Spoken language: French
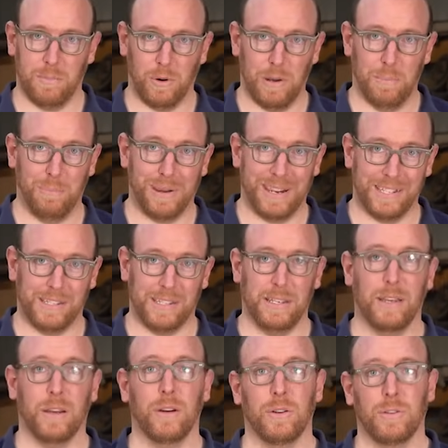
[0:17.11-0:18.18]
problème
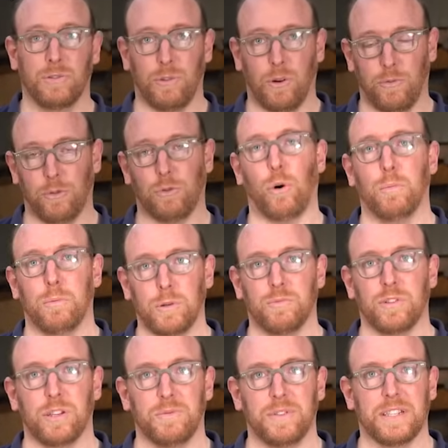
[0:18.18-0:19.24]
précis sur votre robot de
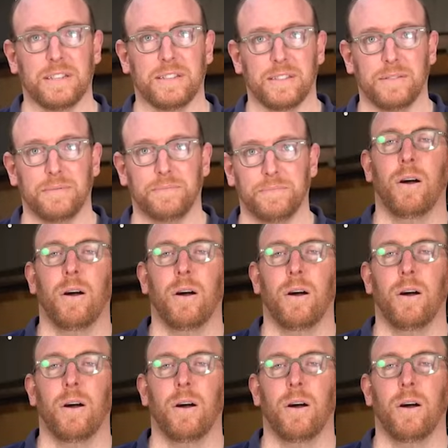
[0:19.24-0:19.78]
boîte de vitesse.